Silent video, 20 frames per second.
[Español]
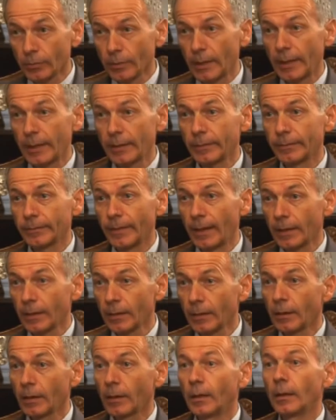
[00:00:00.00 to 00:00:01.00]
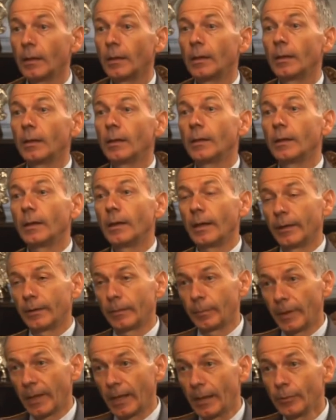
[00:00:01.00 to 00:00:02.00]
de las FARC.
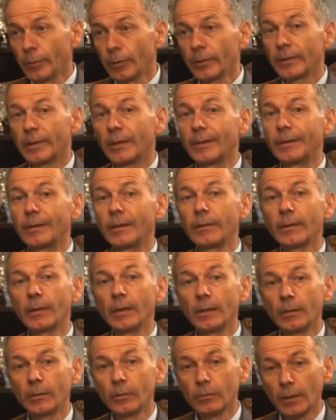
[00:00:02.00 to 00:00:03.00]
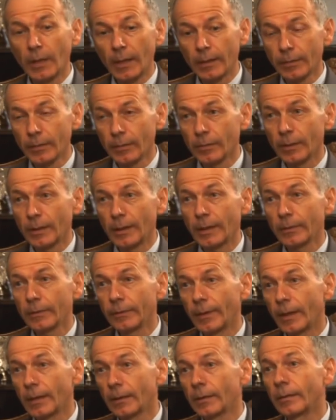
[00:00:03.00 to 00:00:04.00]
Esperamos que si viene un gesto de las
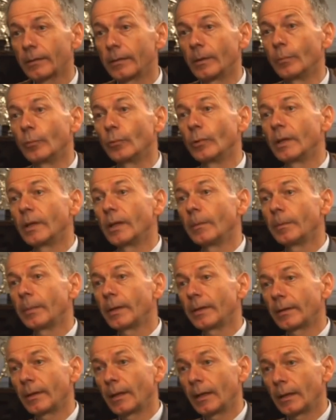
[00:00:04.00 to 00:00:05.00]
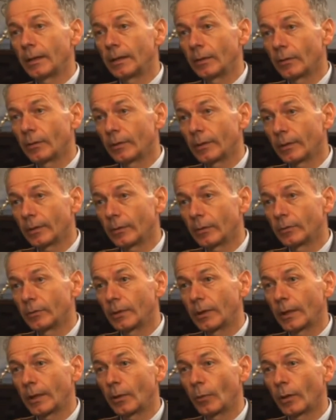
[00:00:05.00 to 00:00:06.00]
FARC se puede empezar la negociación de
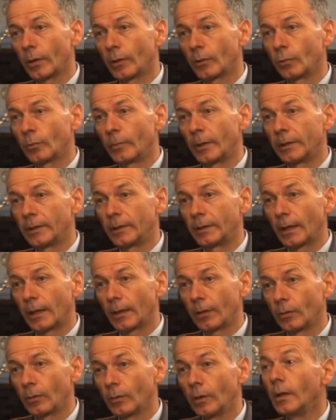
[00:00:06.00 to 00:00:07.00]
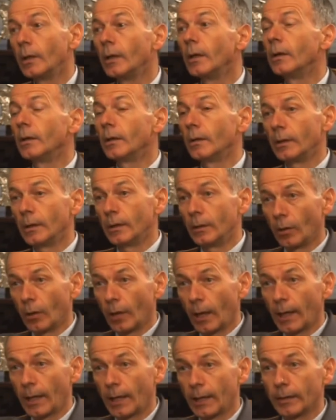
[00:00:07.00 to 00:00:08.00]
un acuerdo humanitario y
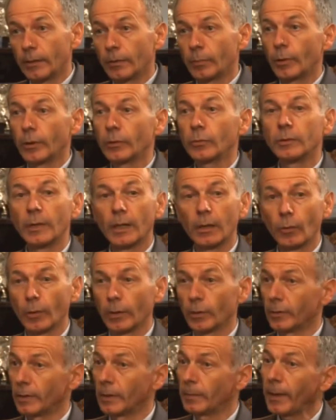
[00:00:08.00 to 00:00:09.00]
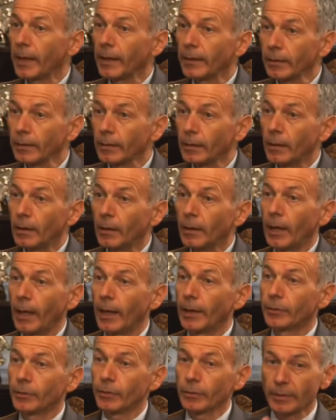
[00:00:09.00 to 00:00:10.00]
ojalá después un acuerdo de paz.
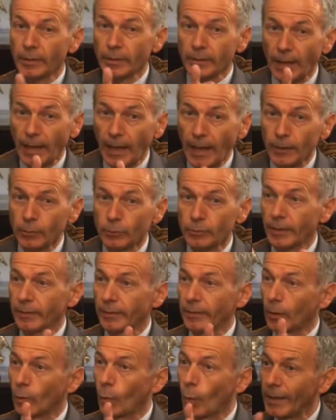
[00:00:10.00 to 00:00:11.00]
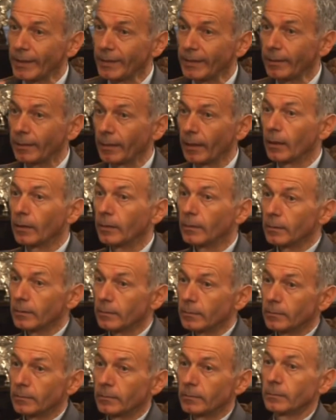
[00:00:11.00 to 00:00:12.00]
Entonces hay una secuencia
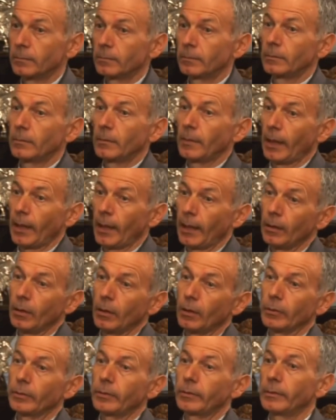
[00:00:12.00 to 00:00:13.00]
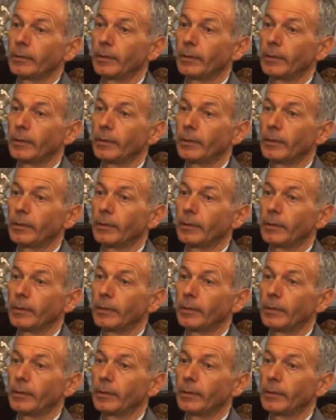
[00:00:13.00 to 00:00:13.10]
en los